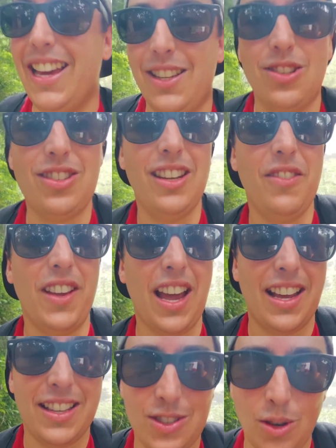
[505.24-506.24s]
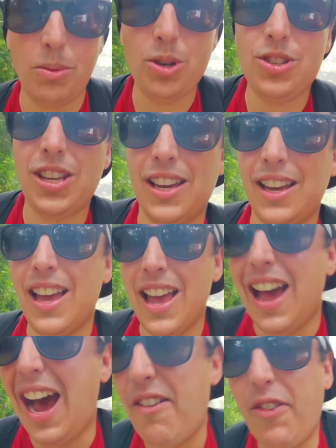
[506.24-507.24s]
Esto significa que somos
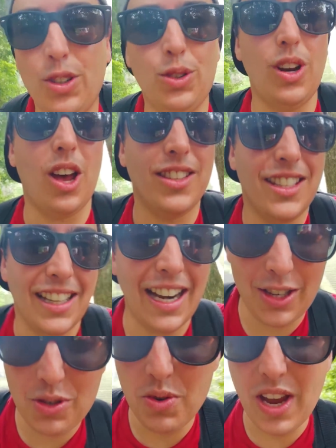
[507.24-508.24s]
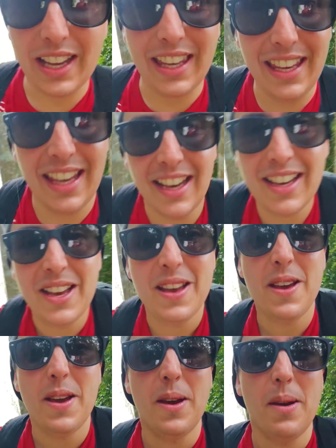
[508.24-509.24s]
afortunados de tener lluvia aquí.
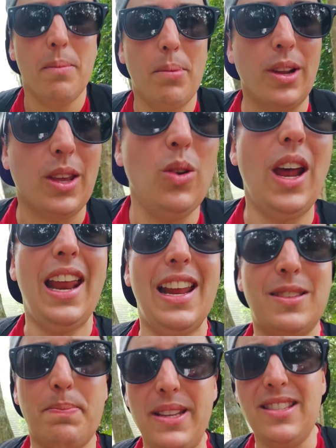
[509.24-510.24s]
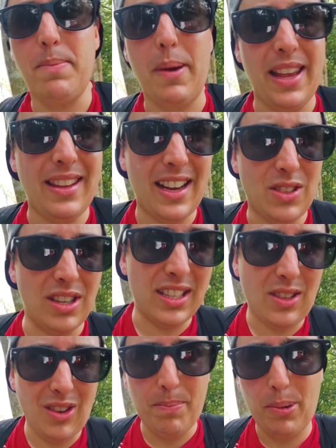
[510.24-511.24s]
Porque una de las principales
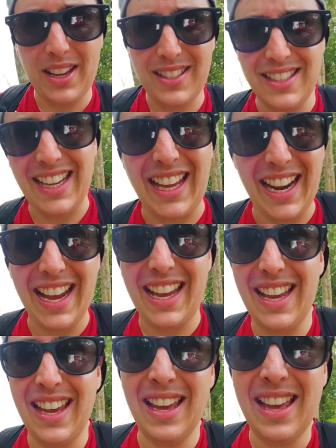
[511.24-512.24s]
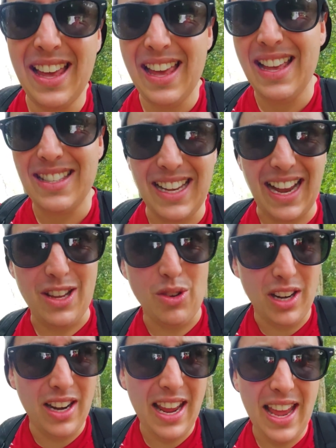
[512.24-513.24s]
razones por las que se cree que se
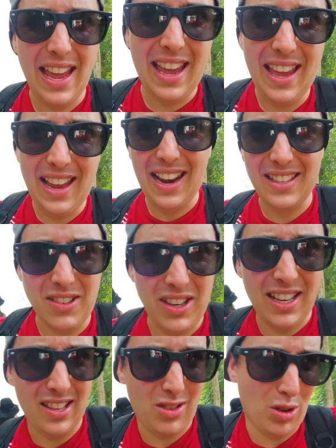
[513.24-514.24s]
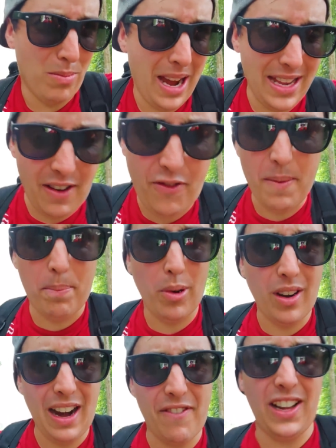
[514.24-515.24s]
cayó el eh, la civilización maya fue
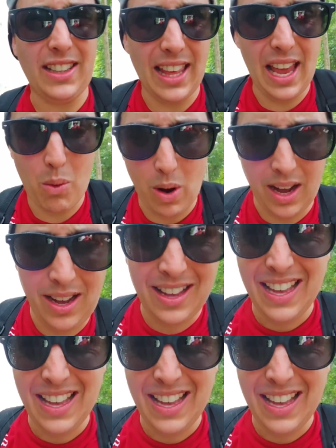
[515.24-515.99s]
por la falta de agua.